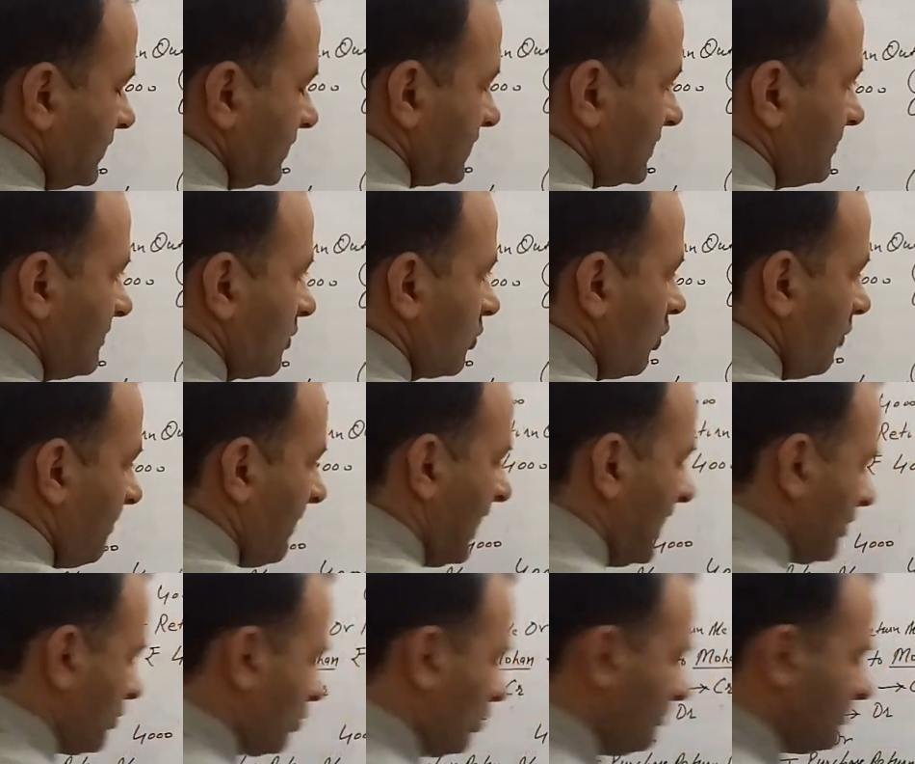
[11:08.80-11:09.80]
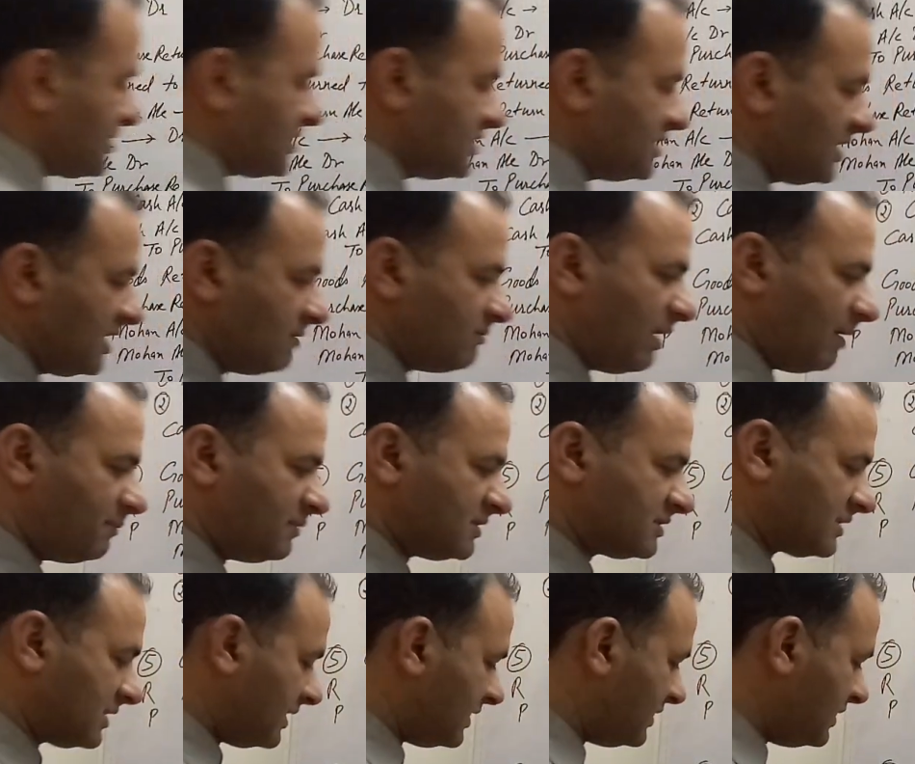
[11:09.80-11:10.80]
से मैंने गोपाल को मशीनरी
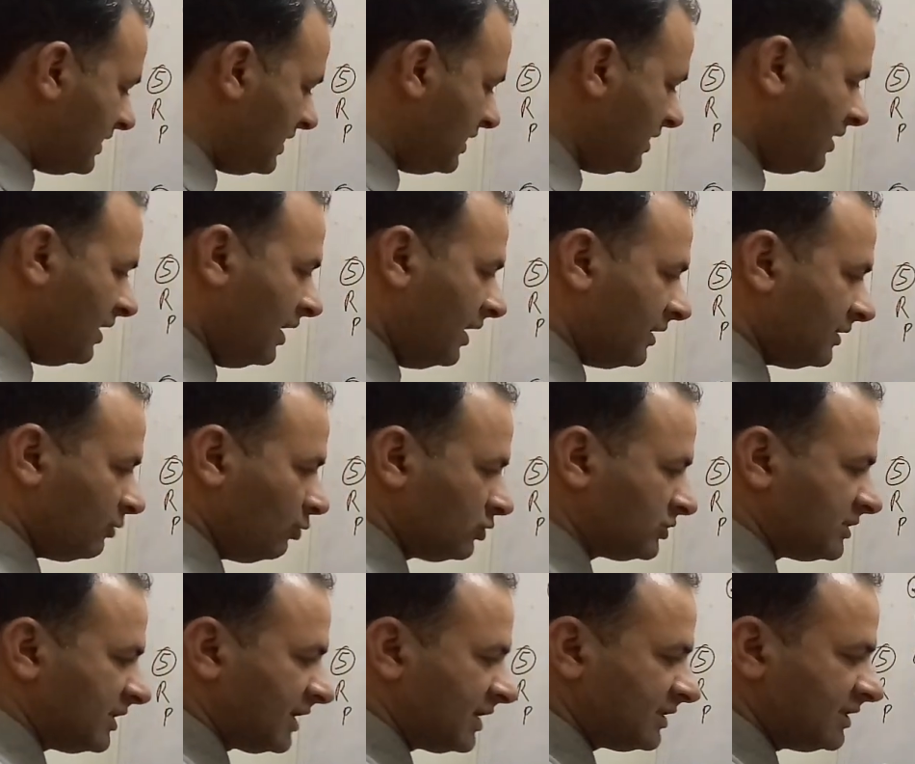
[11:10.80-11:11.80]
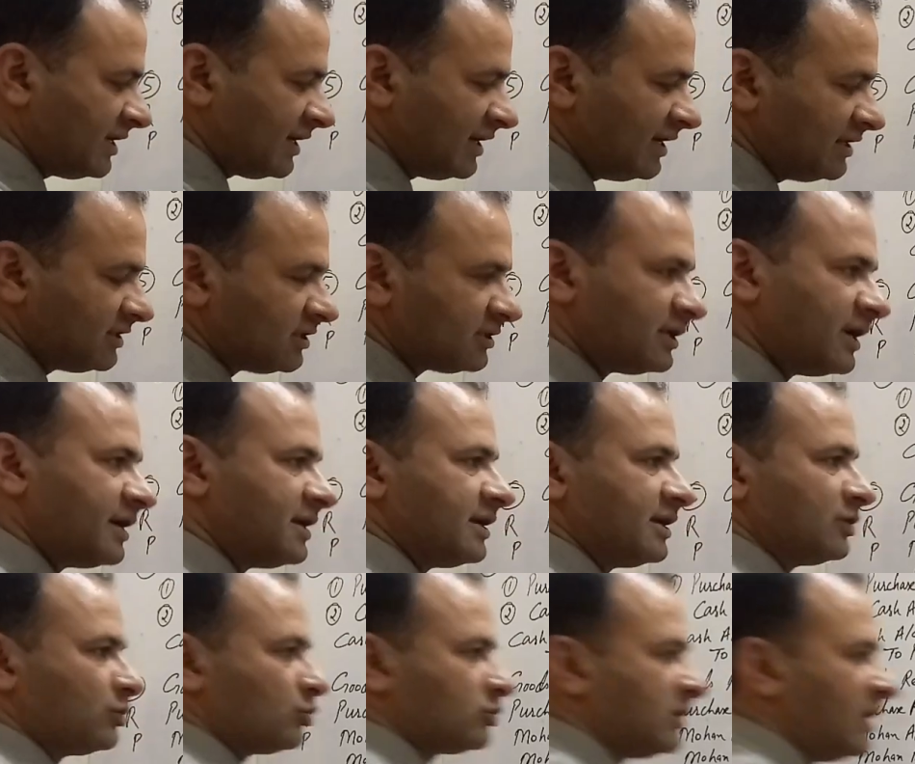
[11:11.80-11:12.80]
वापस कर दी उससे कितने की नहीं थी थर्टी की तो